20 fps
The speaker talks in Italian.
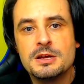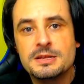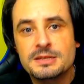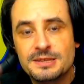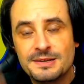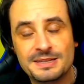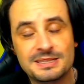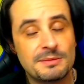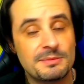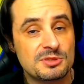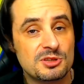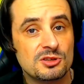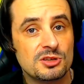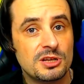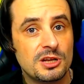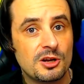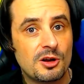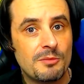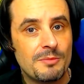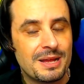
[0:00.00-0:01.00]
Scrivetemi
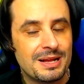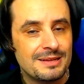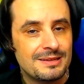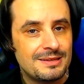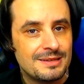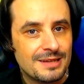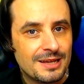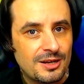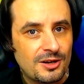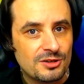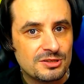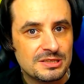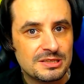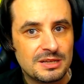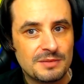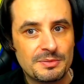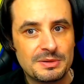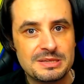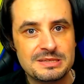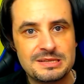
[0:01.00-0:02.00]
sotto nei commenti che cosa
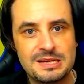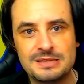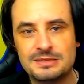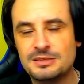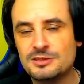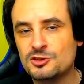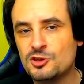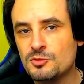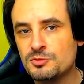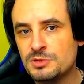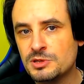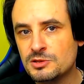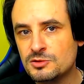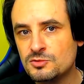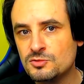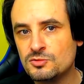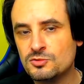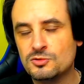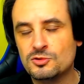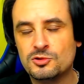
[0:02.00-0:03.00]
ne pensate,
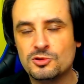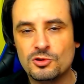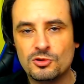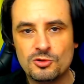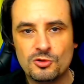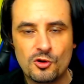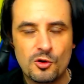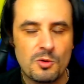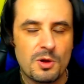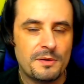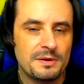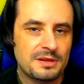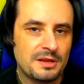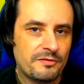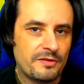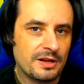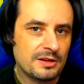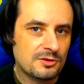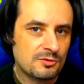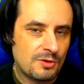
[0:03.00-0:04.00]
soprattutto come
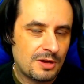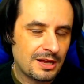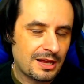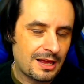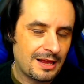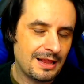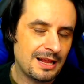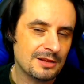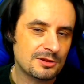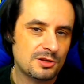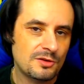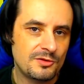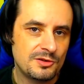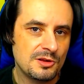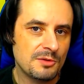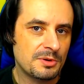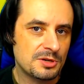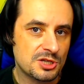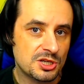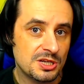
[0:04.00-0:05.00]
avete fatto anche nell'altro
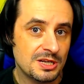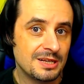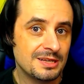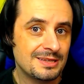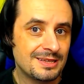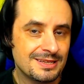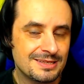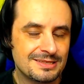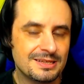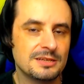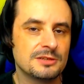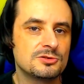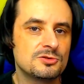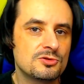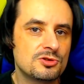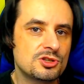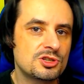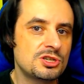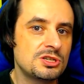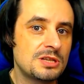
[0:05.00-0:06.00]
video precedente, se
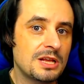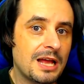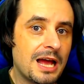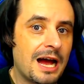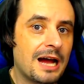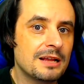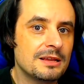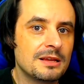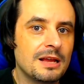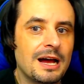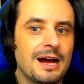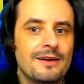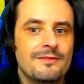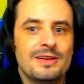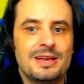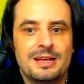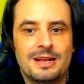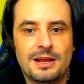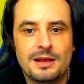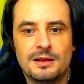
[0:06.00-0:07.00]
riuscite ad
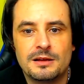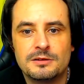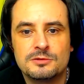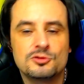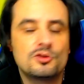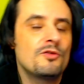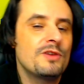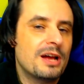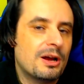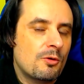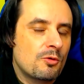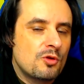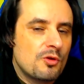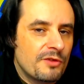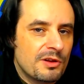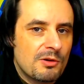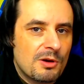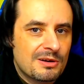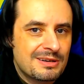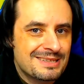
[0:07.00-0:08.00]
avere dove,
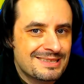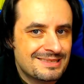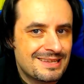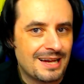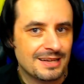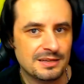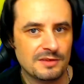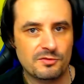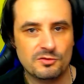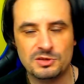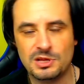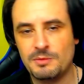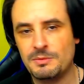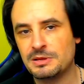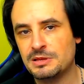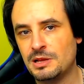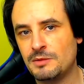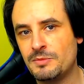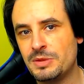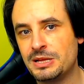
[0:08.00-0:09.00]
dove, lo acquistate
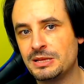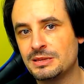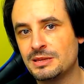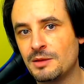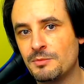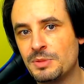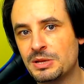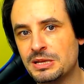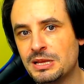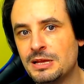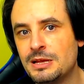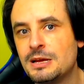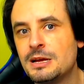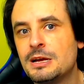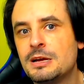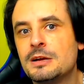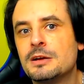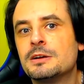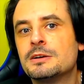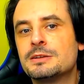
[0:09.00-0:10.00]
fondamentalmente, perché
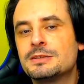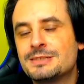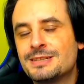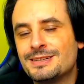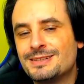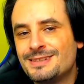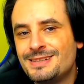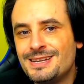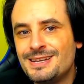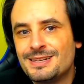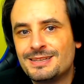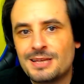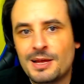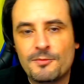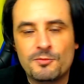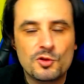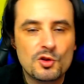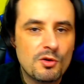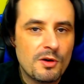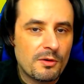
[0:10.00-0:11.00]
se
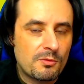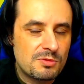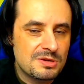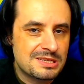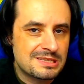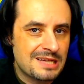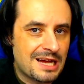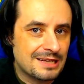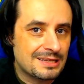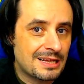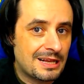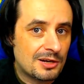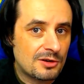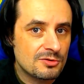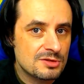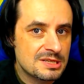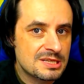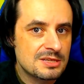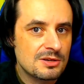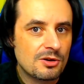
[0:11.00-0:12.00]
dite dove acquistate la
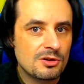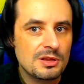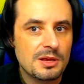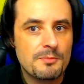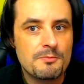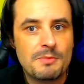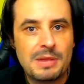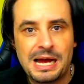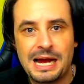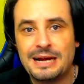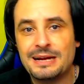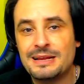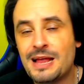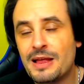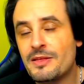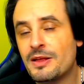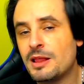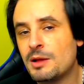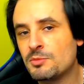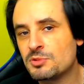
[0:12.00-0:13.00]
console, magari
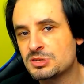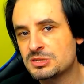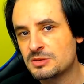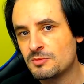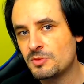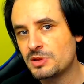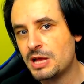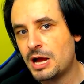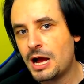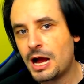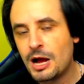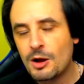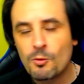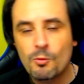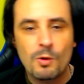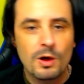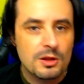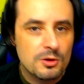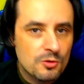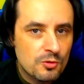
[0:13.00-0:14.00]
date la possibilità a
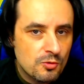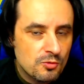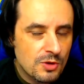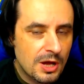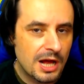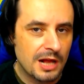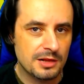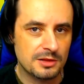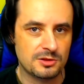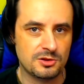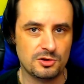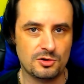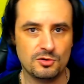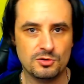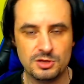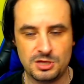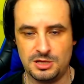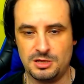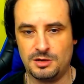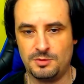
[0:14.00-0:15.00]
qualcun altro
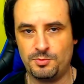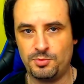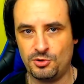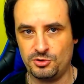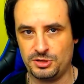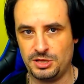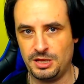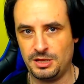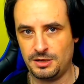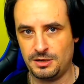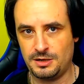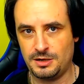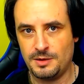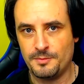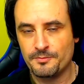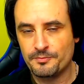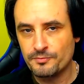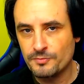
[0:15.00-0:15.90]
di eh, poter